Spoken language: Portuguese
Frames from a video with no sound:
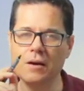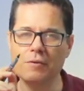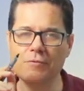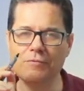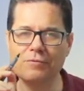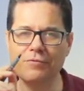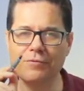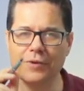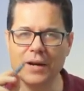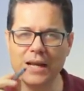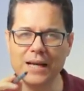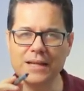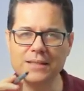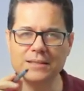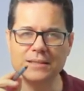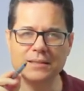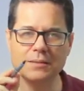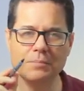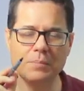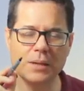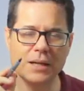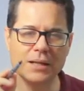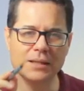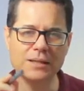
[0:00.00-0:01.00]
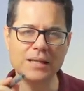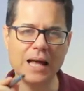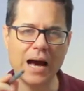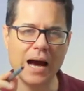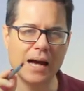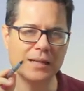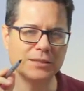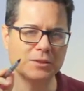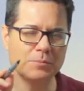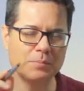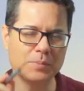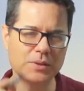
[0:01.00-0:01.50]

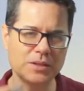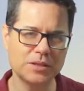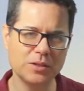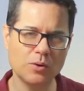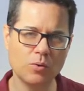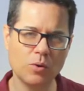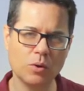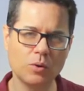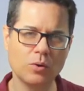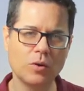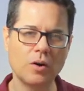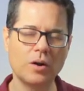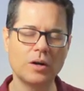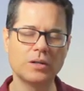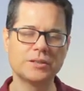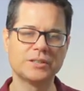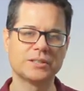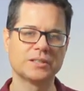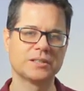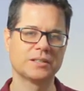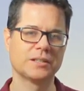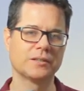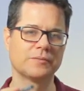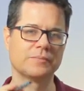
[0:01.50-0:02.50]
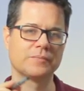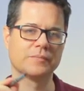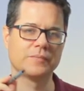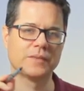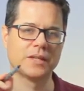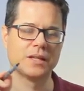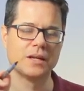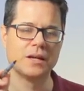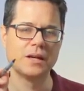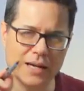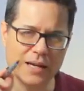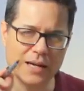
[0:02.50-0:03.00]
flexibilidade psicológica.
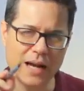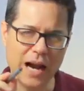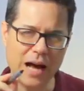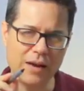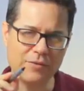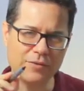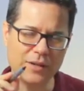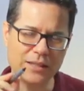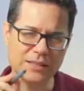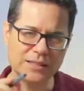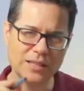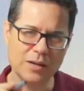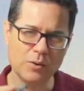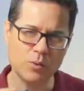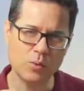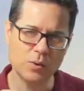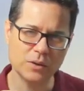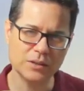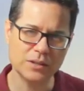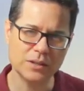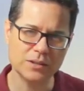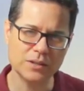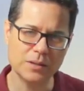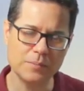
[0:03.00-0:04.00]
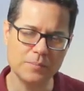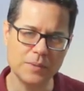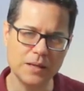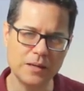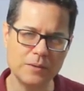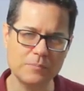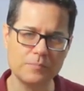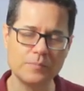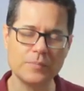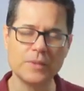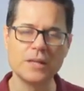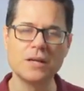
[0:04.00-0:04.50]
Grave essa outra
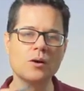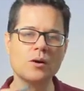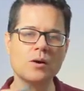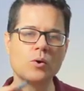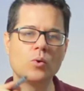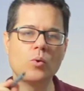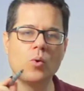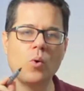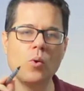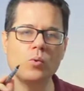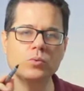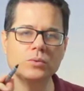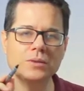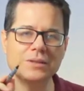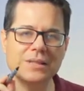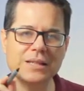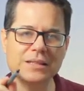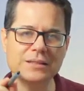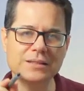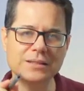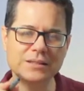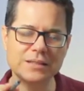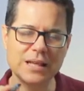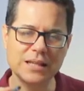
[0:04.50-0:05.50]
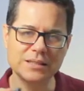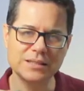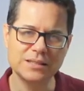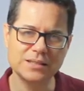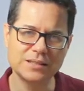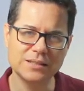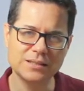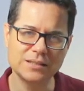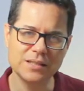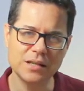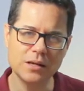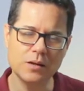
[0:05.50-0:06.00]
também,
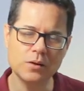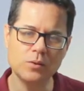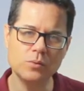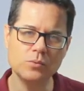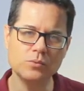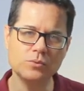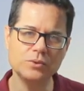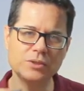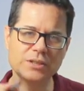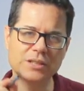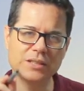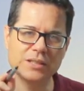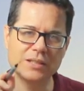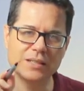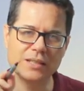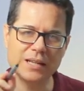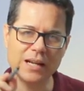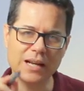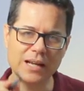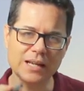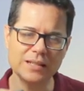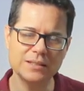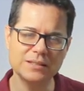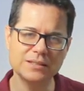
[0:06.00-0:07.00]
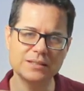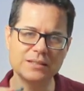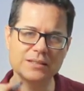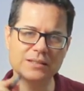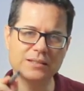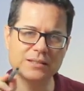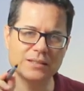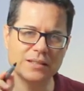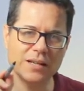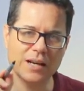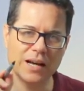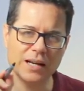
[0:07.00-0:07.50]
contestação de
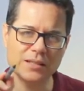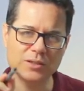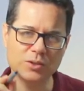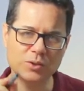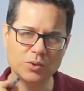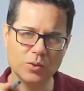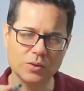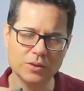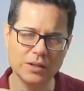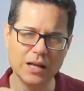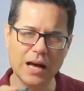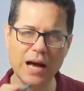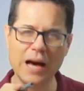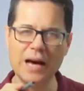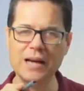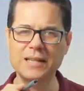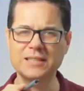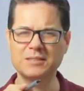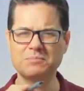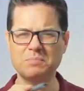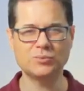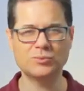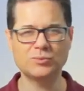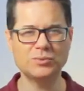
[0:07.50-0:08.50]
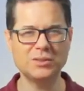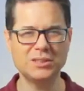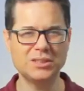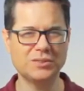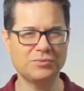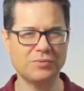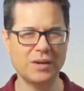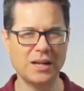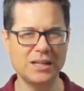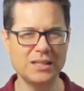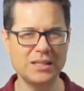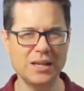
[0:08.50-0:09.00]
crenças irracionais, porque quando a gente
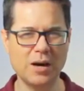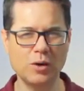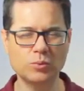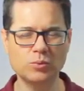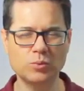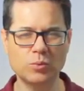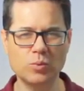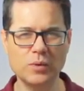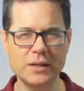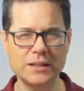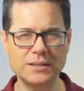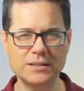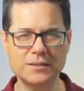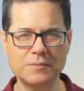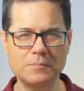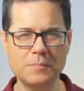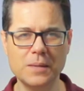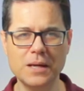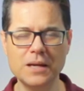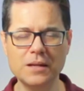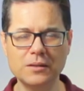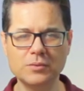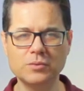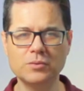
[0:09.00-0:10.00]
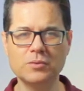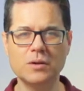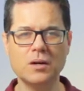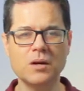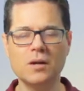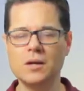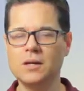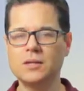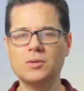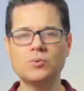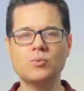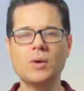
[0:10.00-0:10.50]
fala em autoconhecimento,
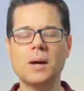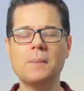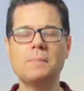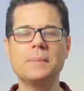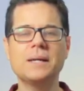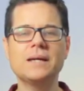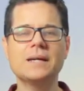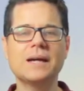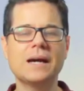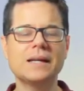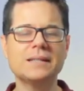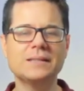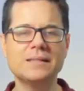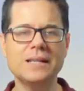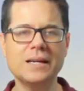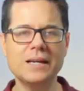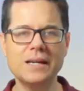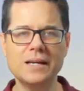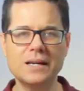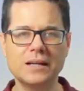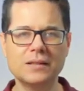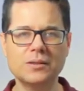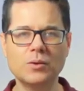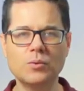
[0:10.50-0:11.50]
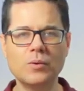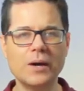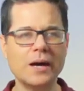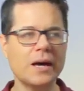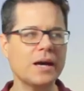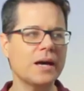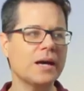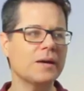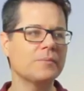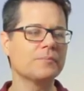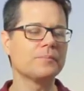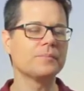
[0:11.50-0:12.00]
não é brincadeira, não
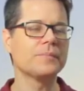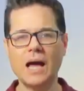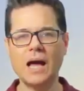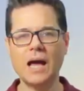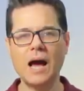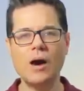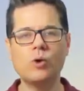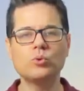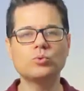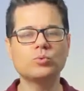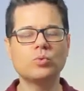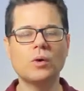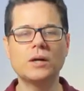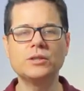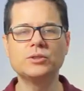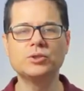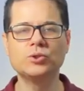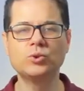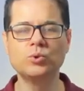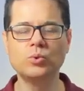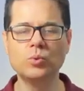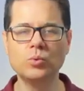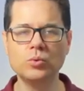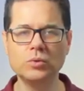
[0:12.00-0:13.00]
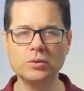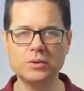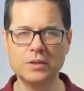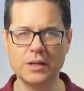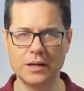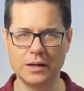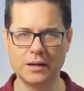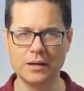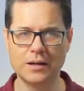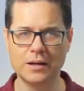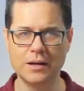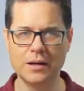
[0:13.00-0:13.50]
é
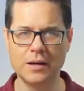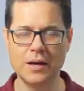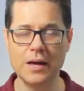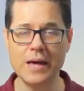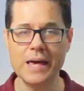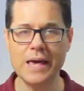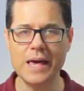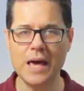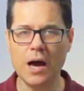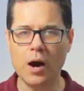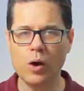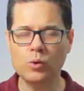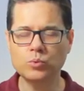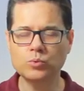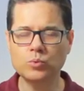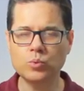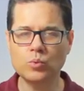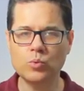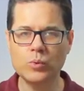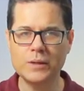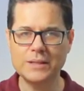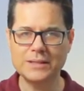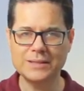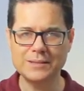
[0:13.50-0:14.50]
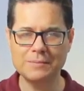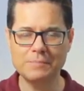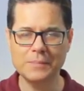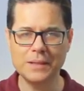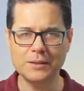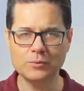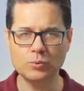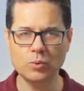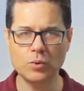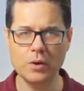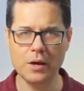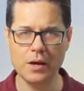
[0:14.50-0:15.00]
autoajuda, é
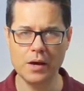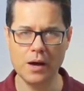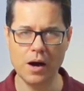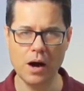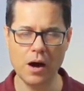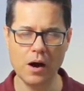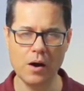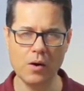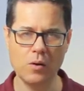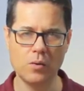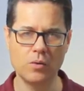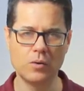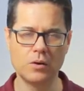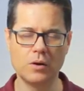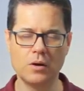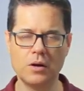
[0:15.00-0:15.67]
autoconhecimento real.